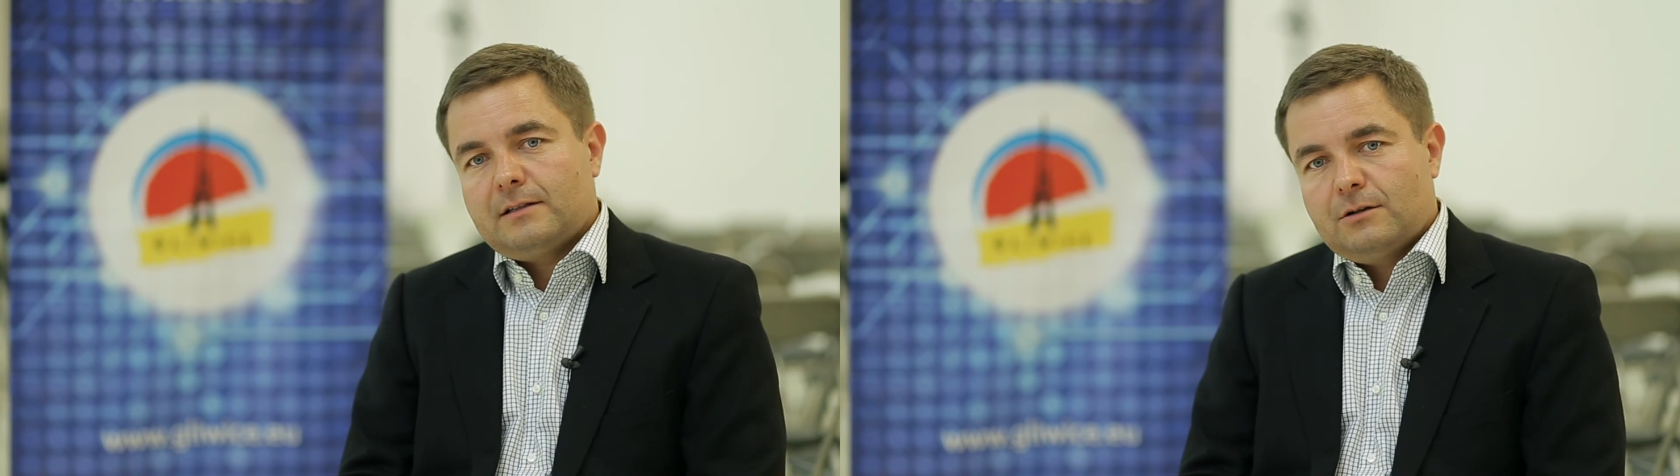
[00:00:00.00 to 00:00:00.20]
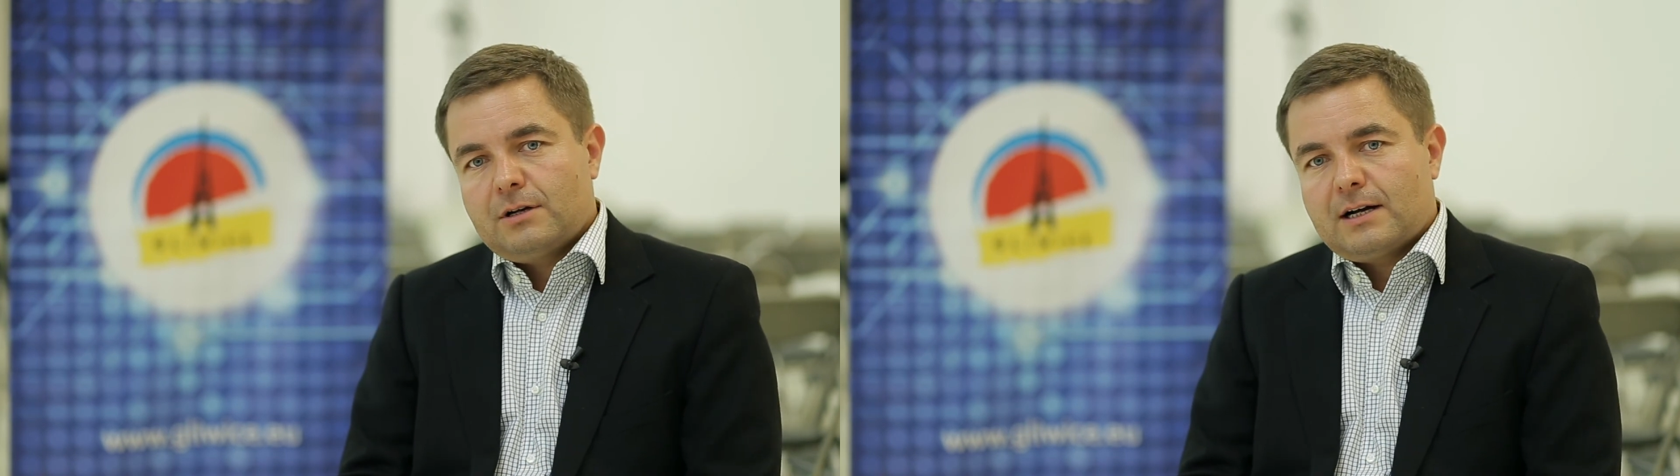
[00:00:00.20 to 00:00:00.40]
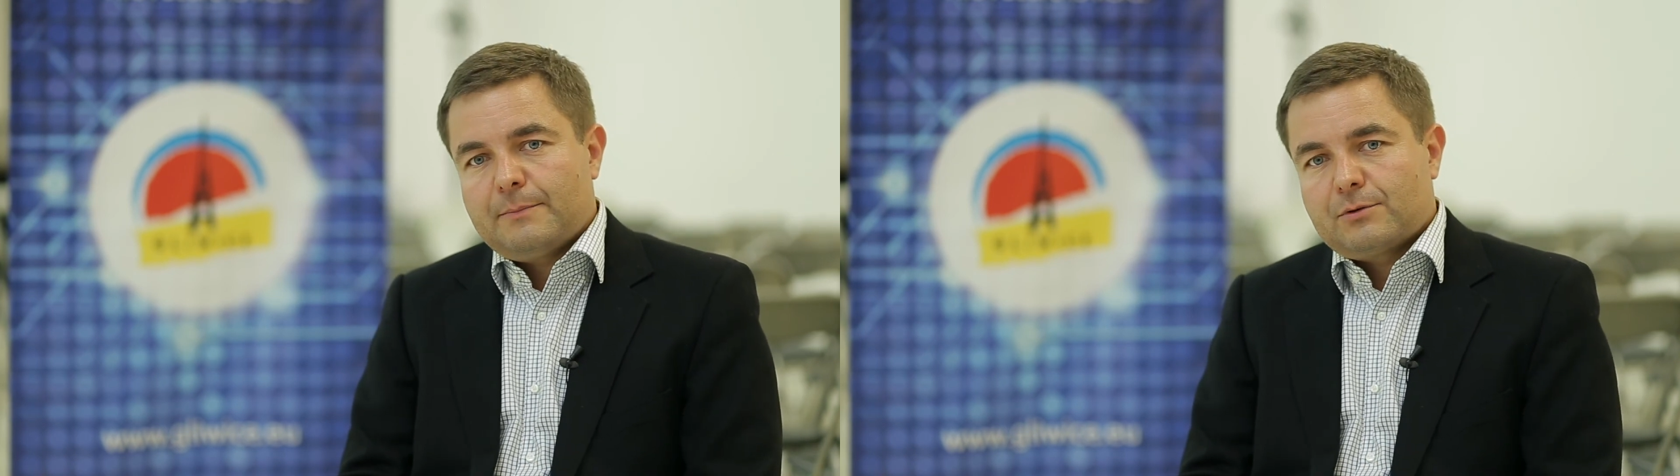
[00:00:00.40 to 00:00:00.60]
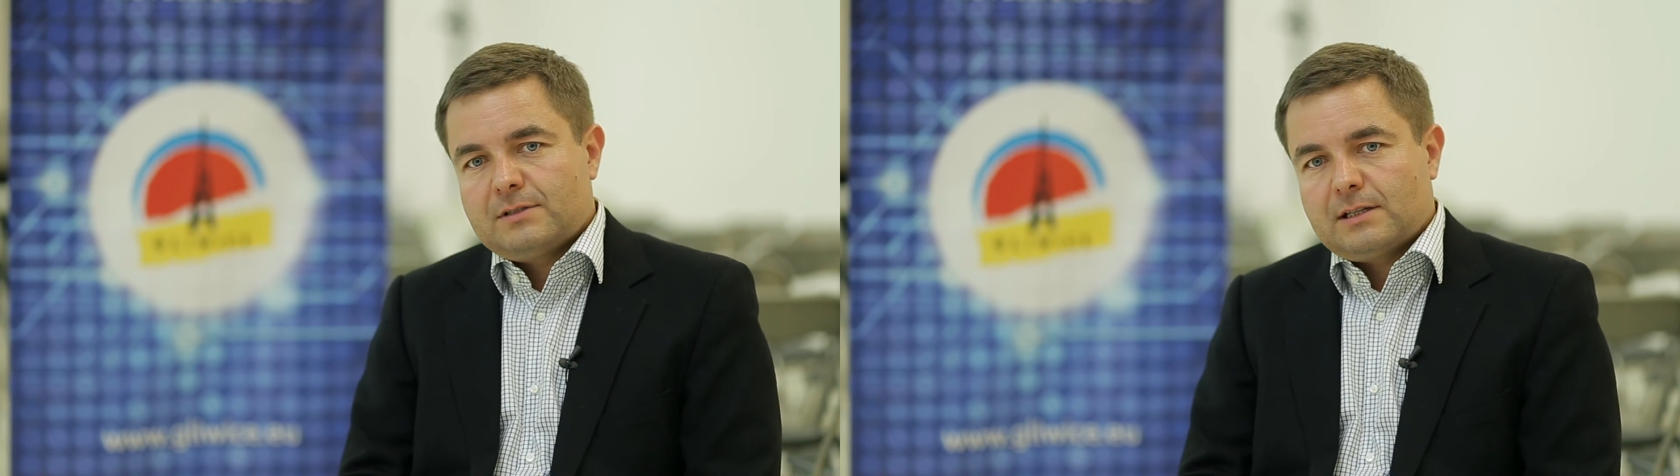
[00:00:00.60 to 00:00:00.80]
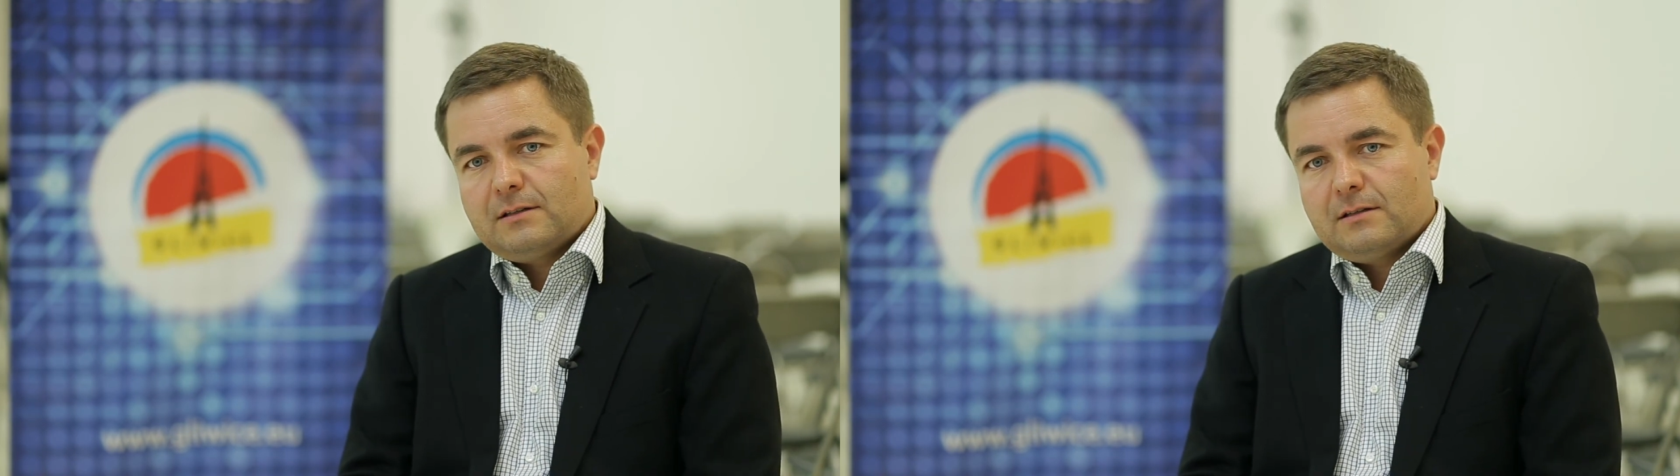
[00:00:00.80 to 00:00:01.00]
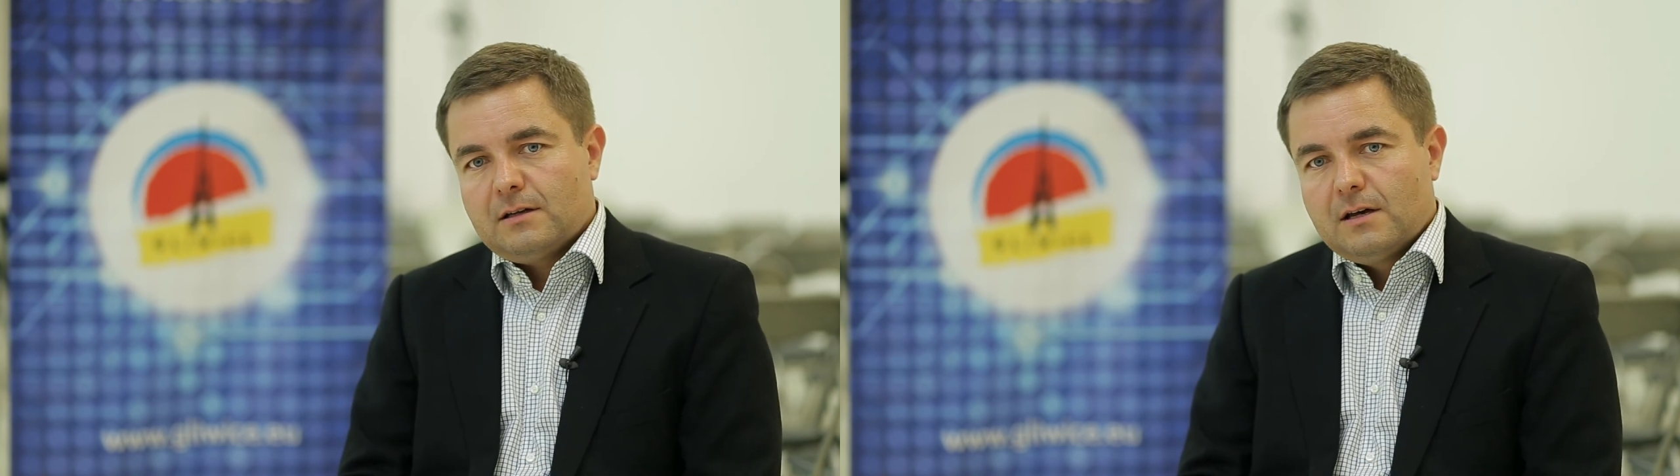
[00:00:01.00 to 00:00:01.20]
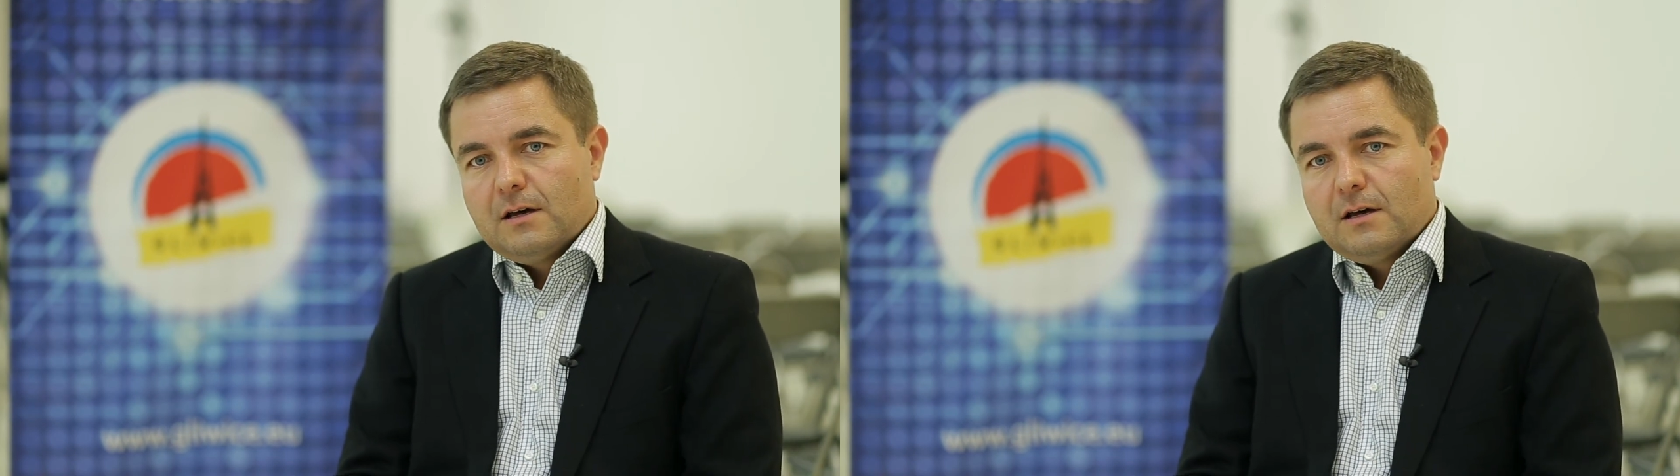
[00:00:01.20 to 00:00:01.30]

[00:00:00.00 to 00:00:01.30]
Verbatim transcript: tego raka prostaty